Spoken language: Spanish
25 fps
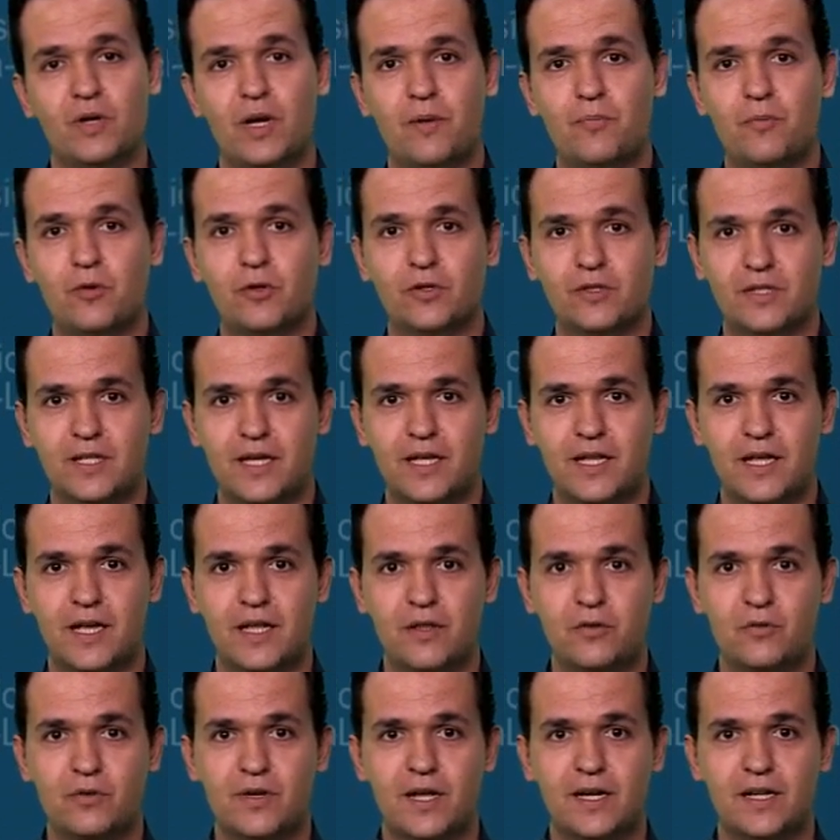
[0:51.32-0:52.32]
una
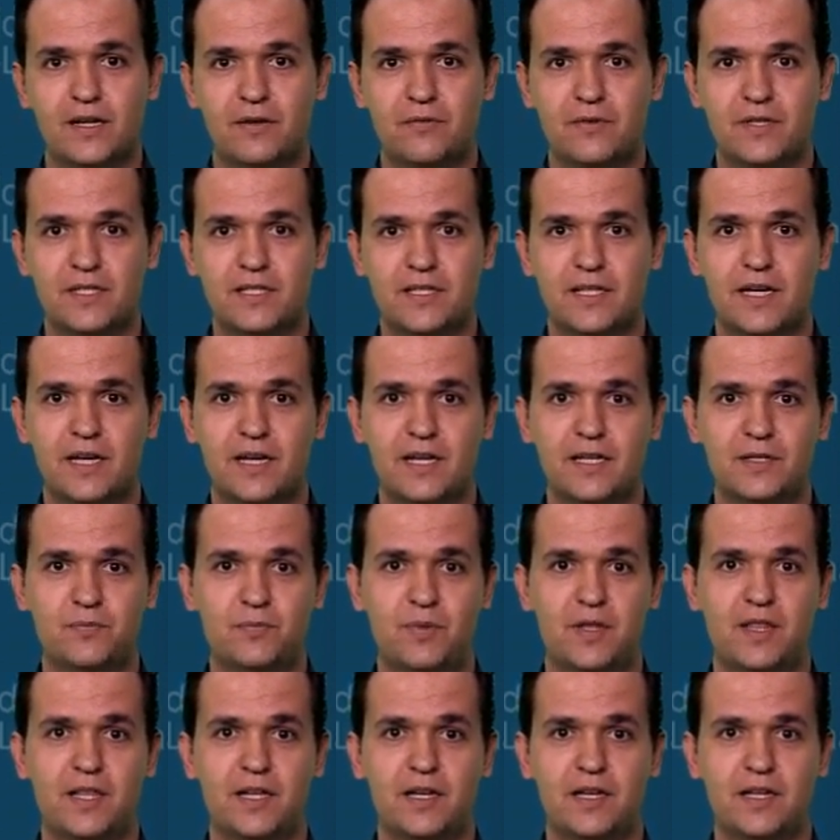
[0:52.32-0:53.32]
portada de una revista
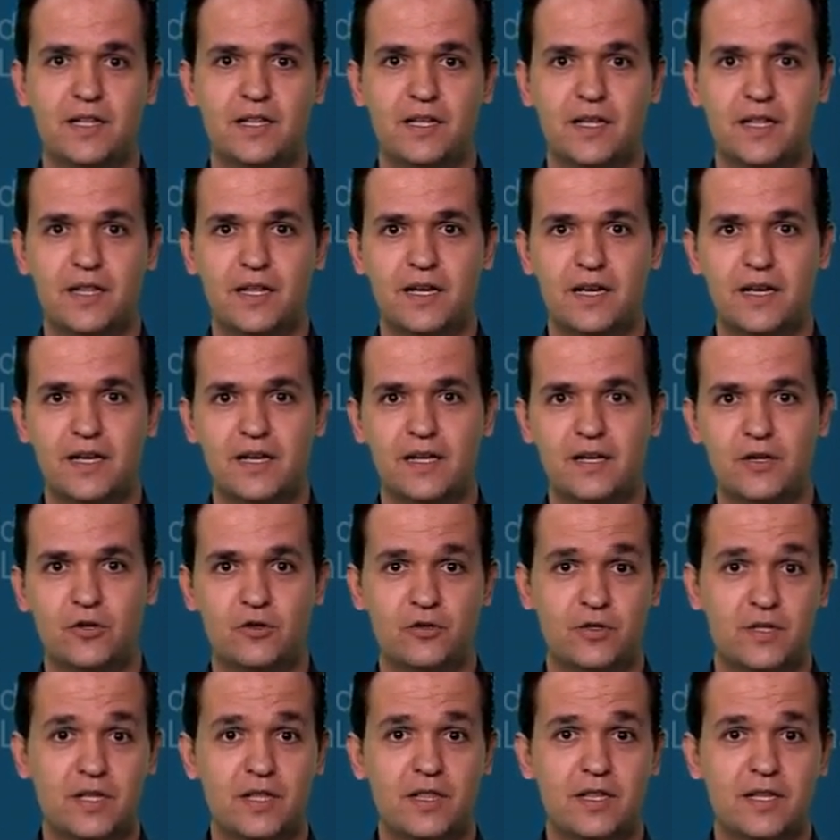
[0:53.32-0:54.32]
especializada en
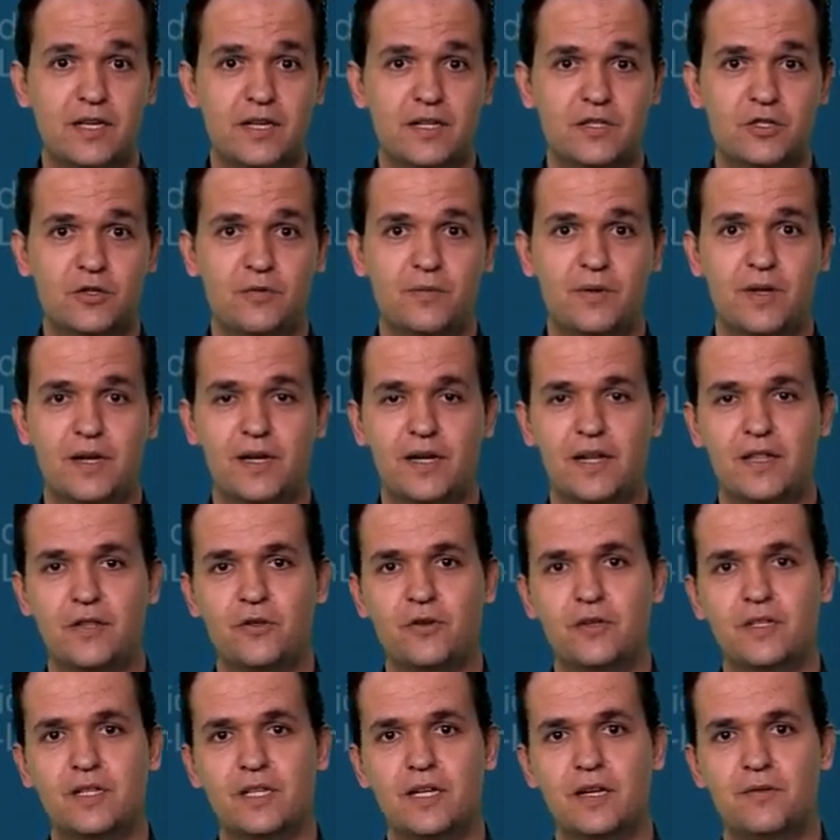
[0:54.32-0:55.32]
noticias sobre
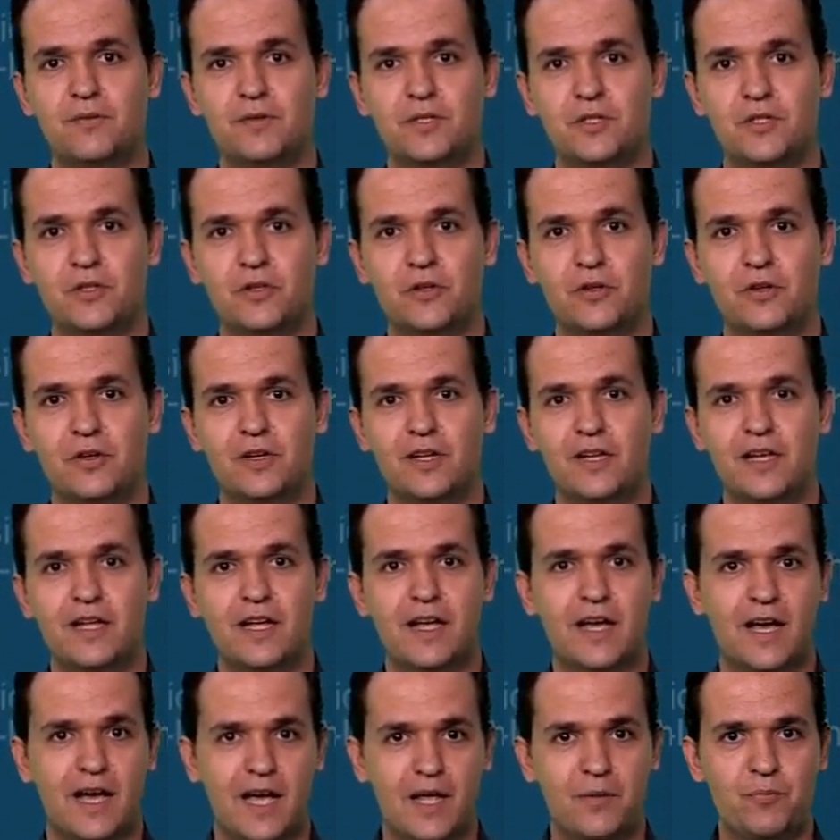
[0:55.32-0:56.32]
radio y televisión.
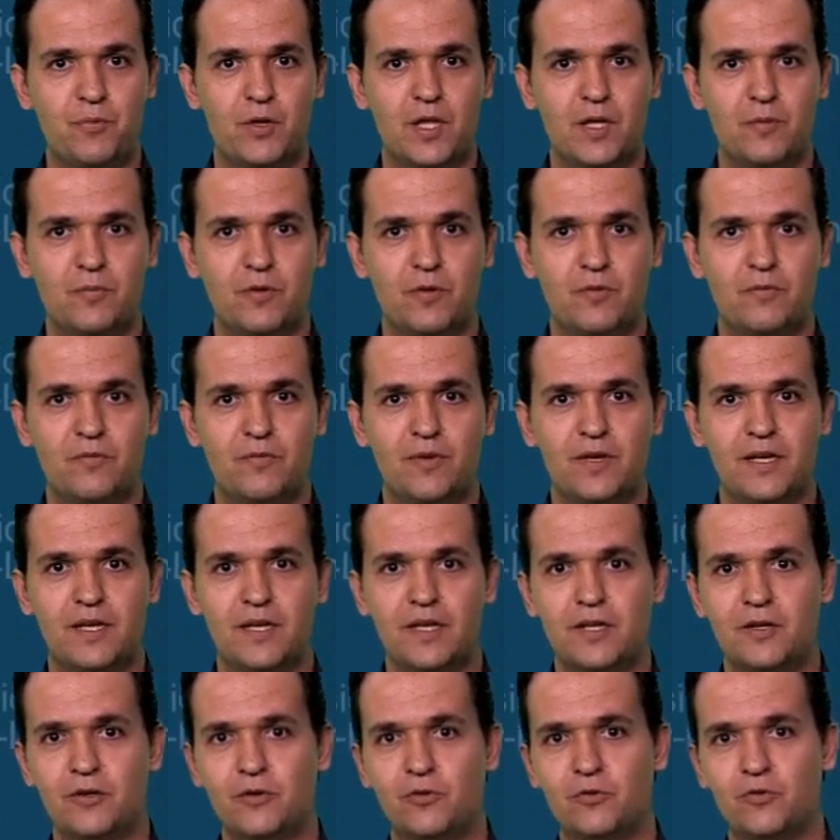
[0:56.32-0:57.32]
Ahí podemos
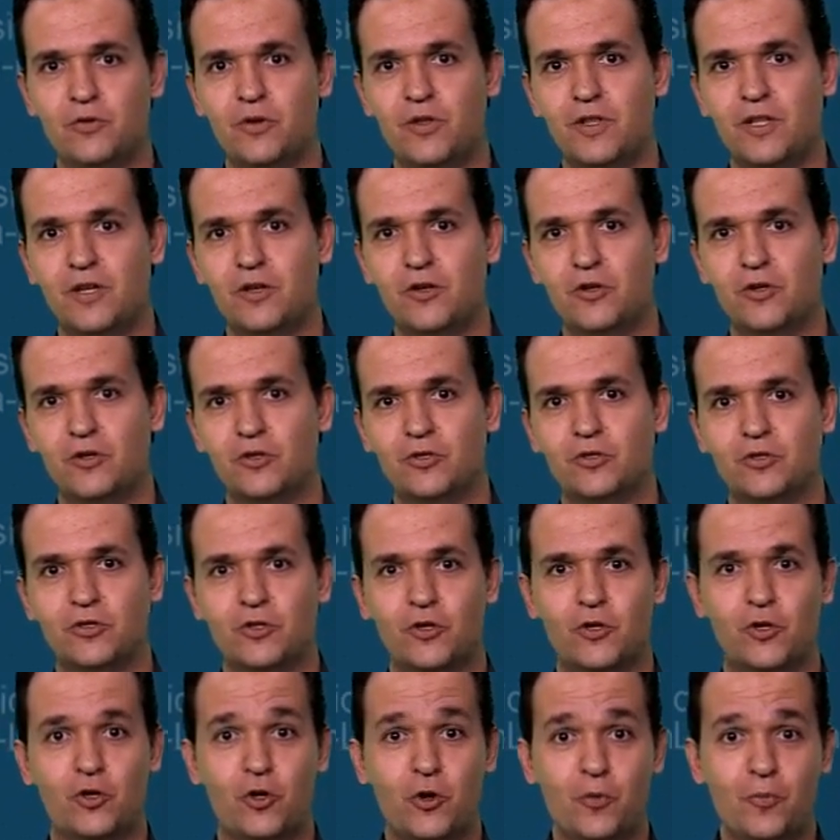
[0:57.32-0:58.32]
ver uno de
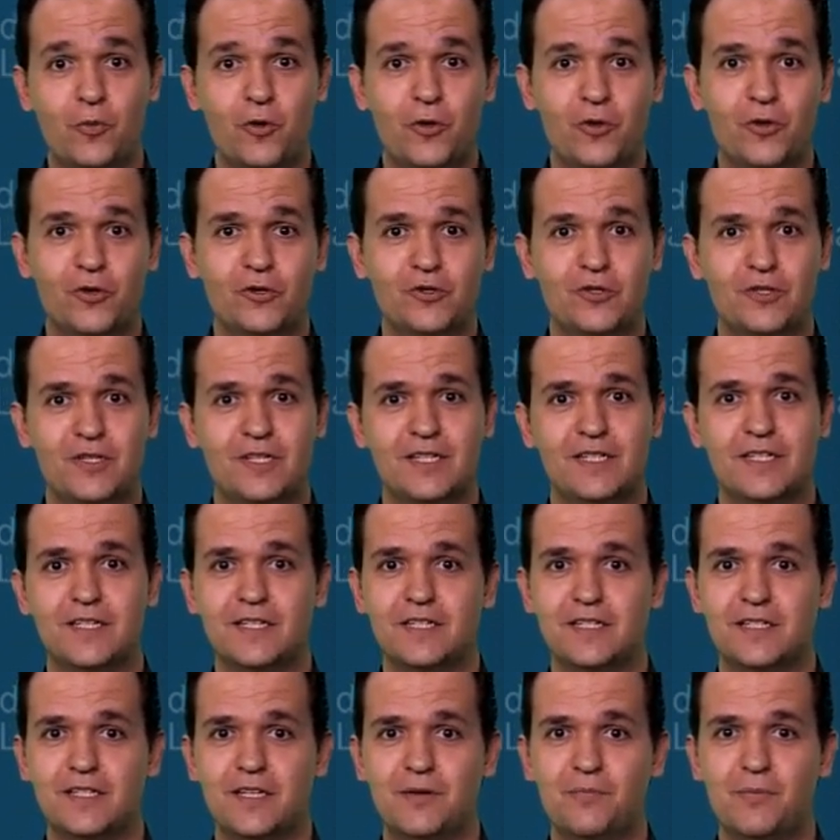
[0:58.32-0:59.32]
los cómodos
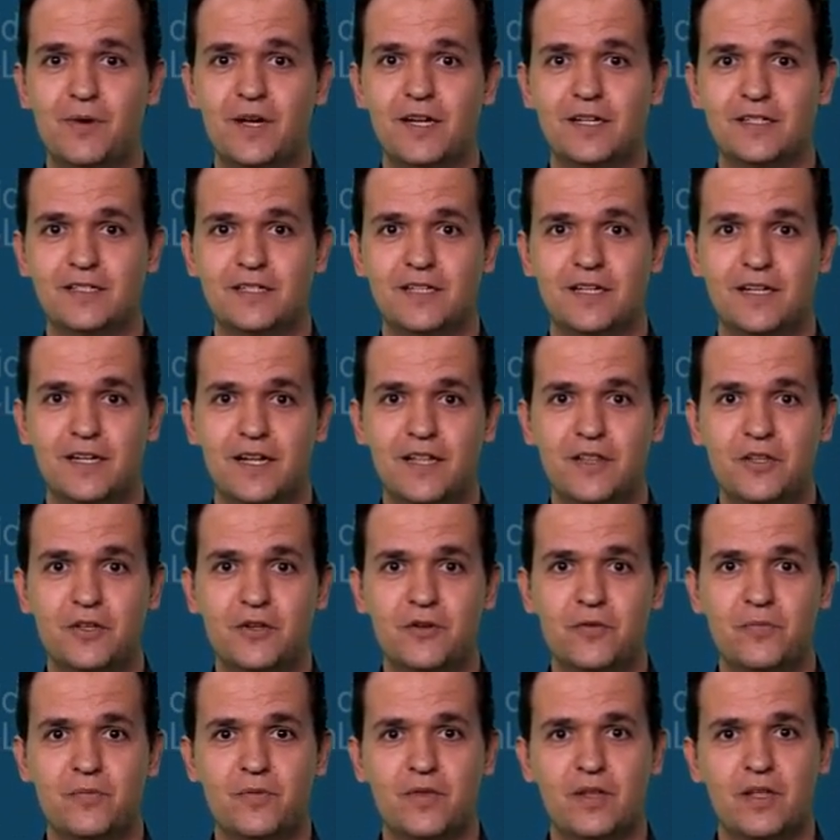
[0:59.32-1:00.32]
sistemas de
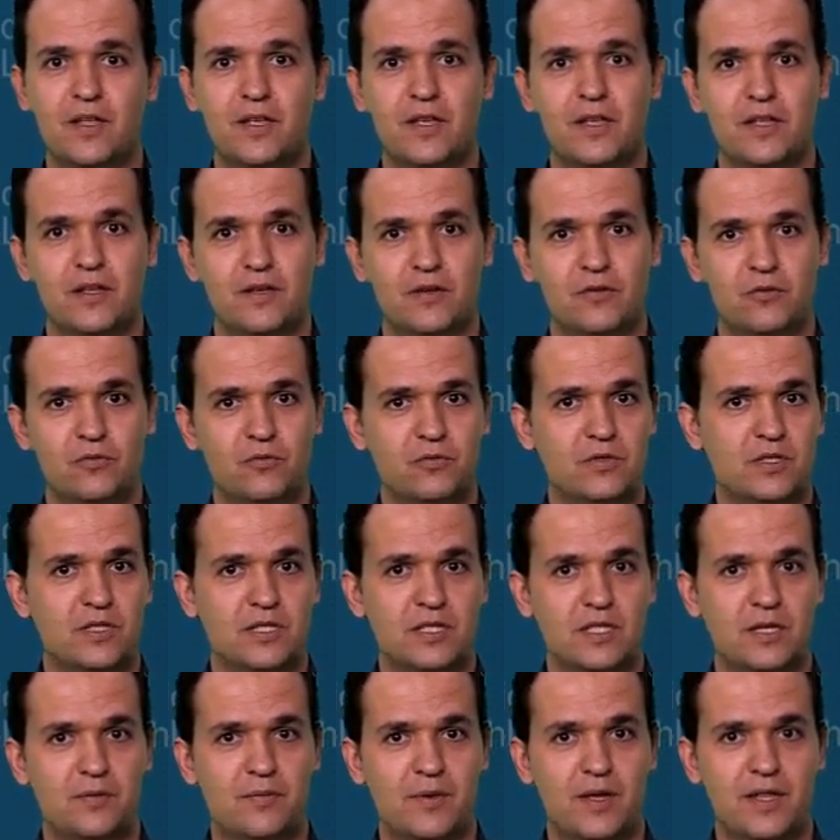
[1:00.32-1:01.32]
radio, un
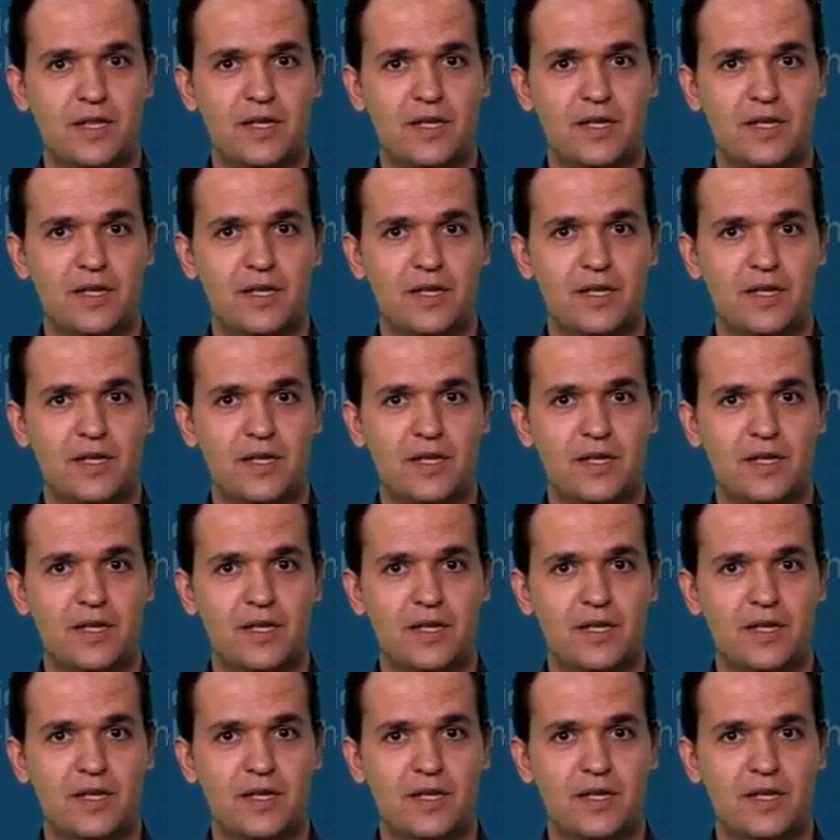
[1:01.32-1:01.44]
sistema